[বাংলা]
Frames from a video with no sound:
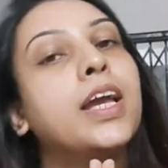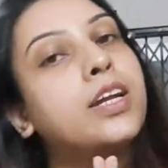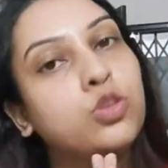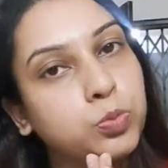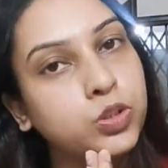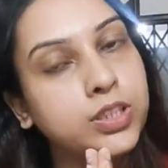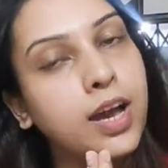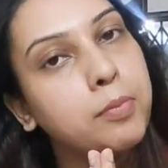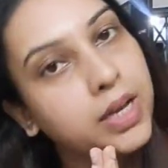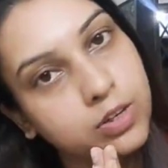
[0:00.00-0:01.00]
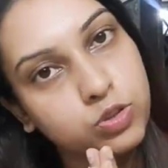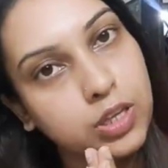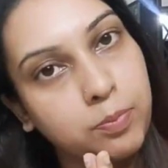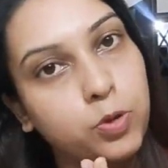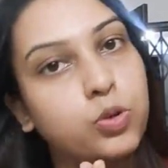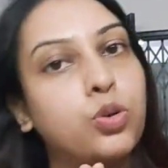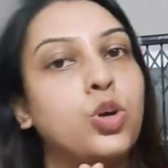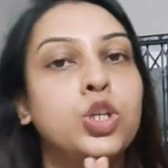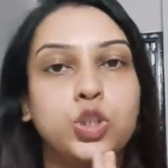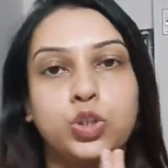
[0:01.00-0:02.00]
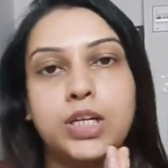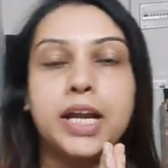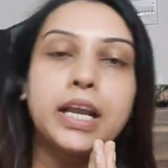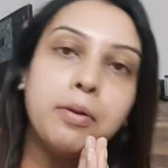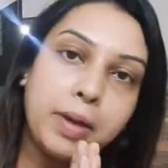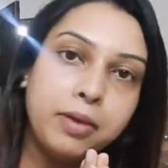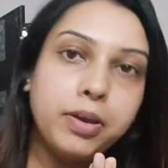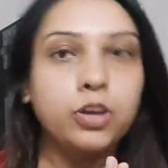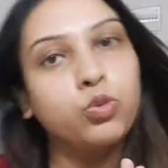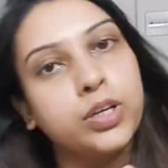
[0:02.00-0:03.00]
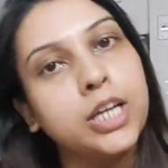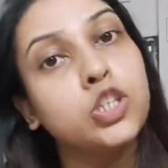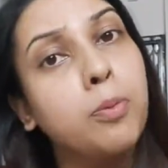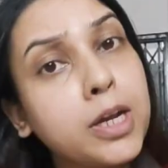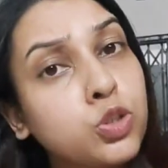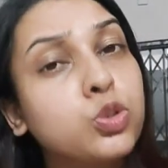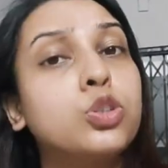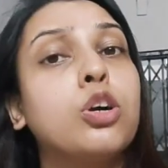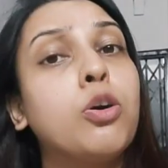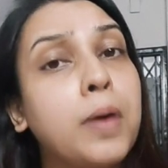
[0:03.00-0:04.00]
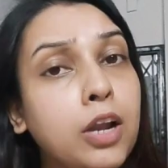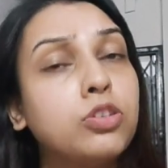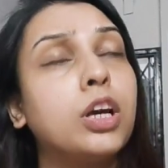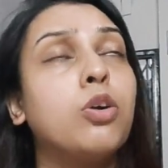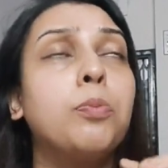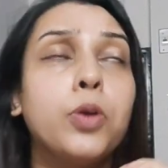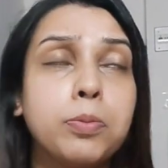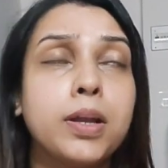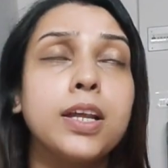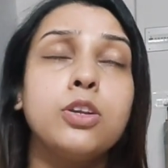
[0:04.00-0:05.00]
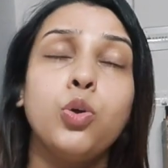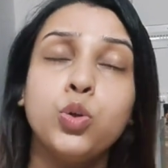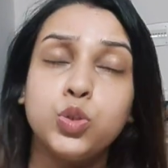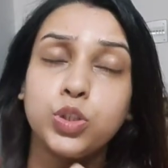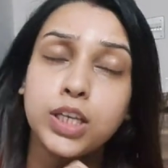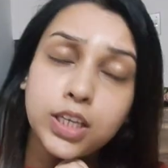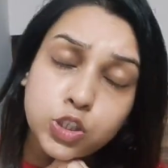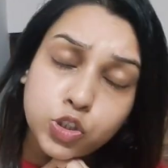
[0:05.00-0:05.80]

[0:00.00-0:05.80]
একটু বুঝে আমাকে একটু সাপোর্ট করো চলো টাটা বাই বাই গুড নাইট সবাই সুস্থ থাকো ভালো থাকো পরিবারের লোকজনকে নিয়ে